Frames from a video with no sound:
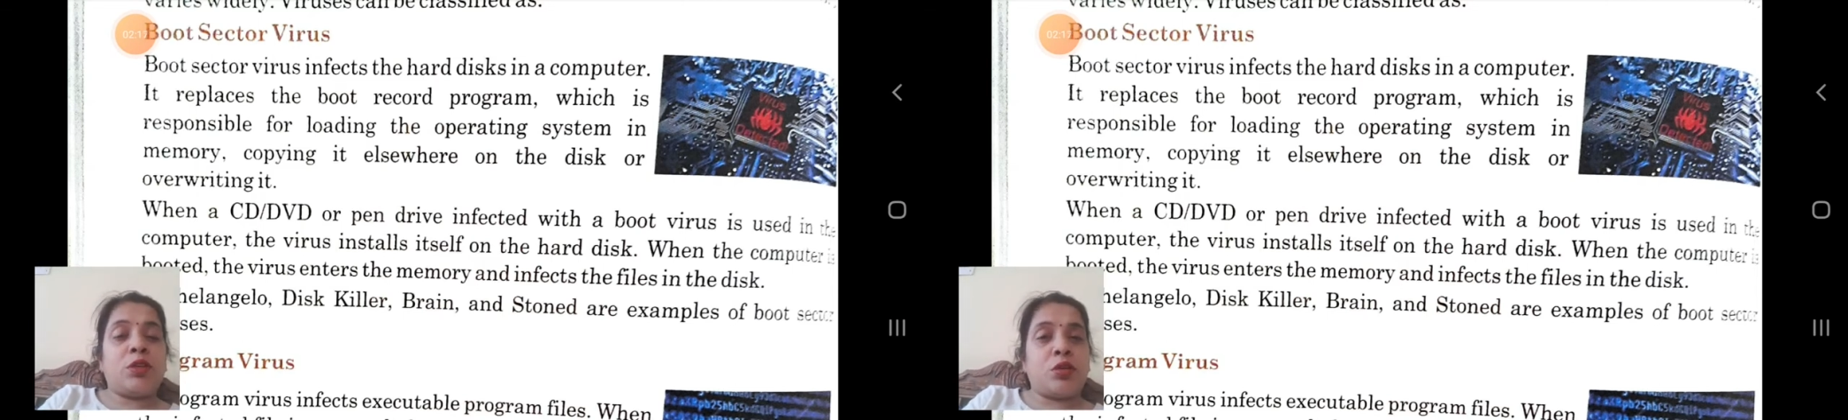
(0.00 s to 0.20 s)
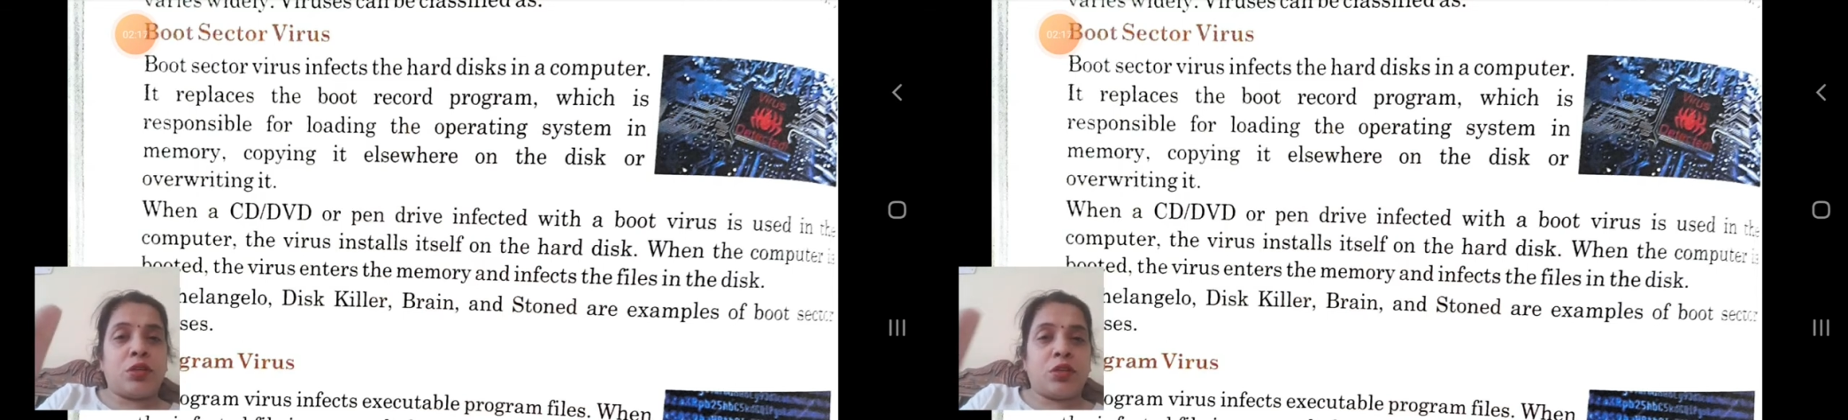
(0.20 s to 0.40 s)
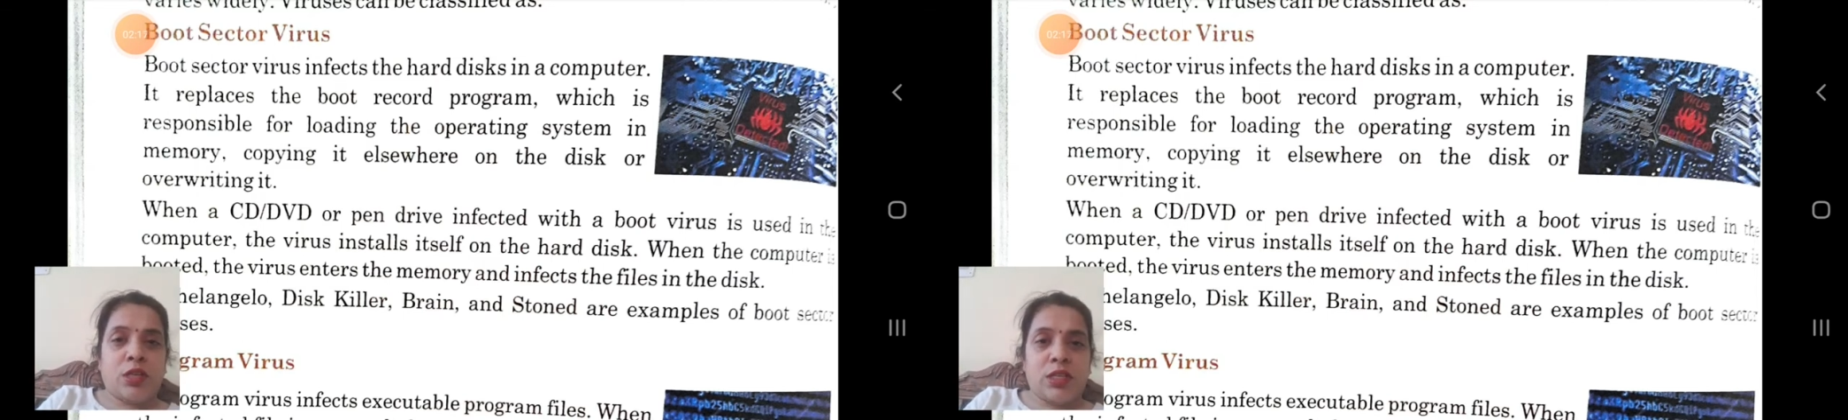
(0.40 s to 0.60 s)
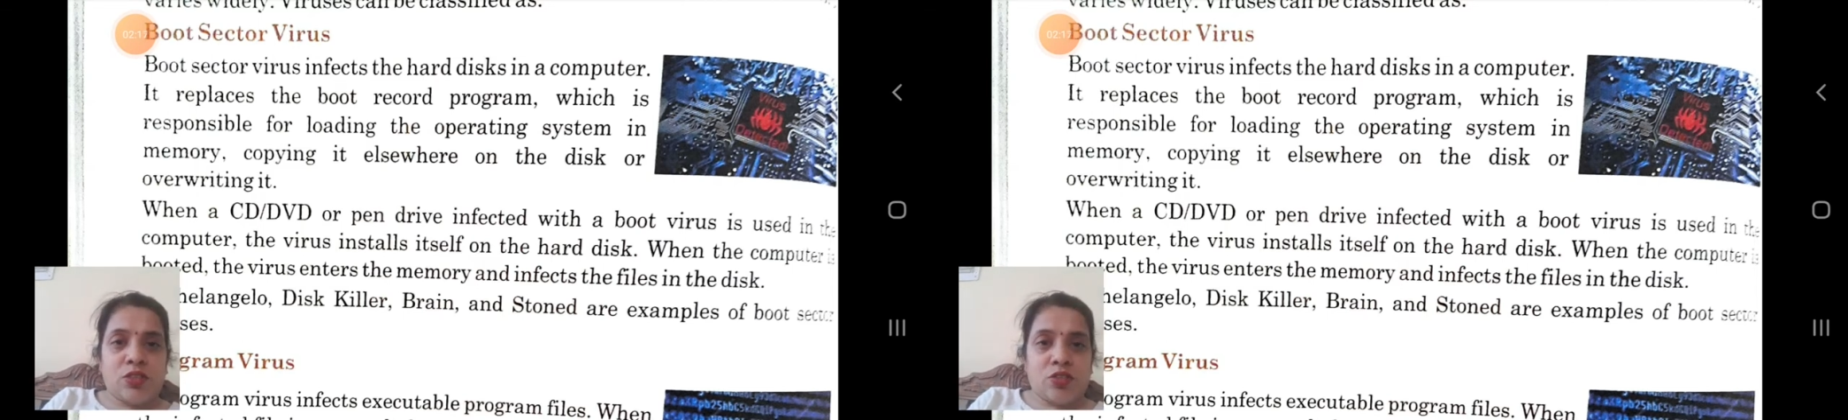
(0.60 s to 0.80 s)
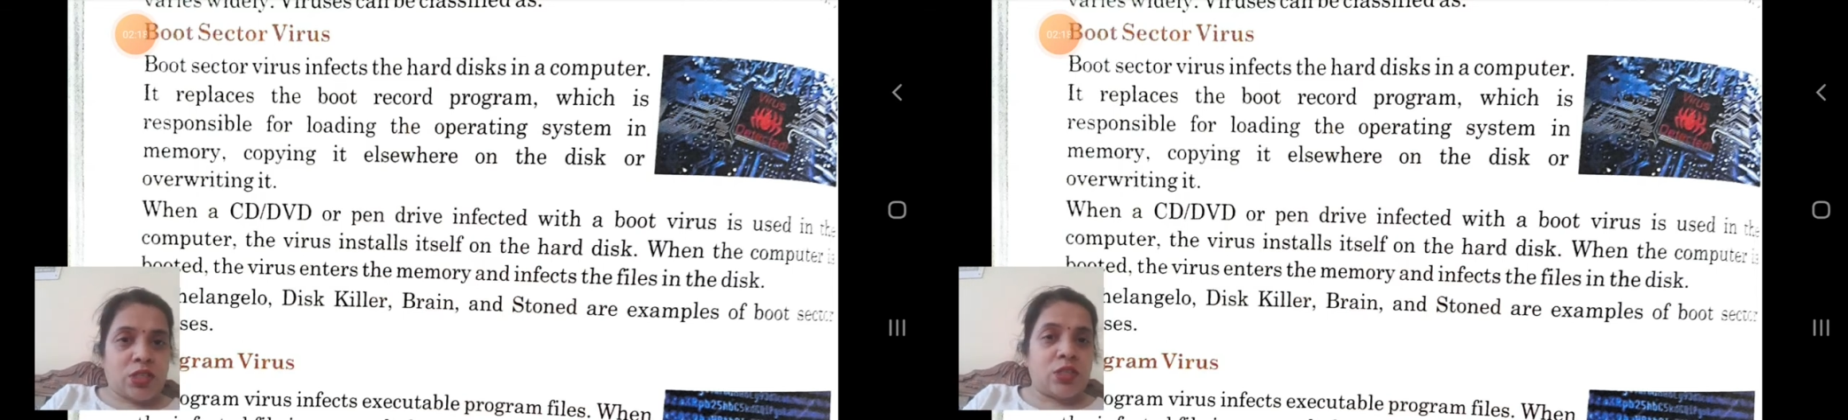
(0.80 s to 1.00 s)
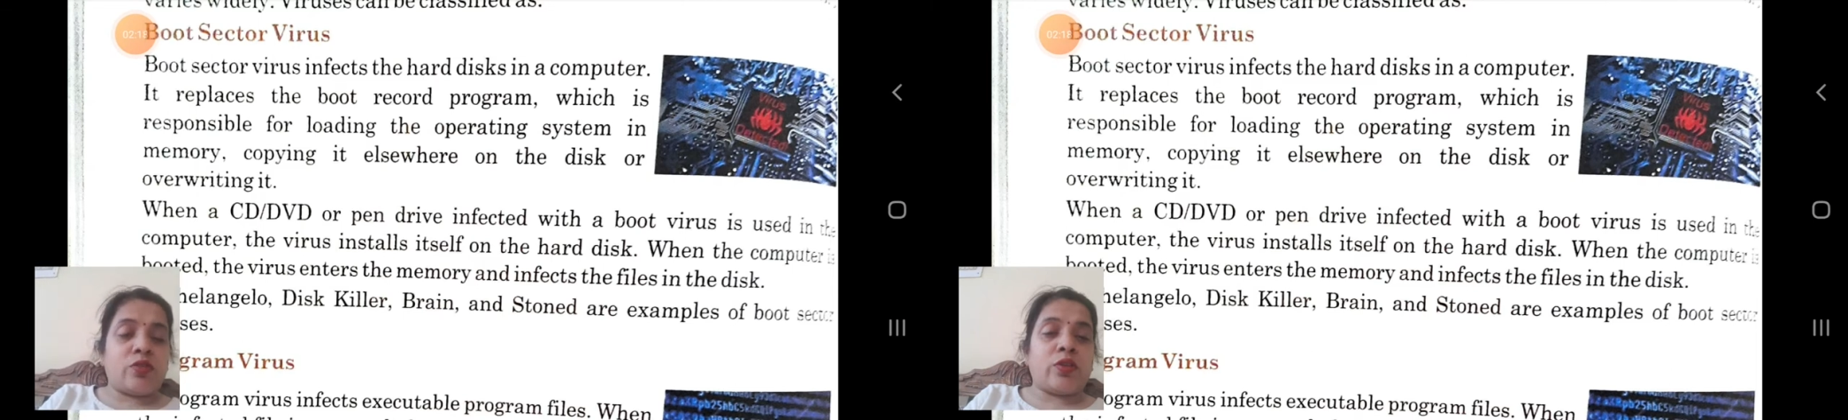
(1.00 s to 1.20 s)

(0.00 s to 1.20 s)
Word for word: में छोटे छोटे इंस्ट्रक्शंस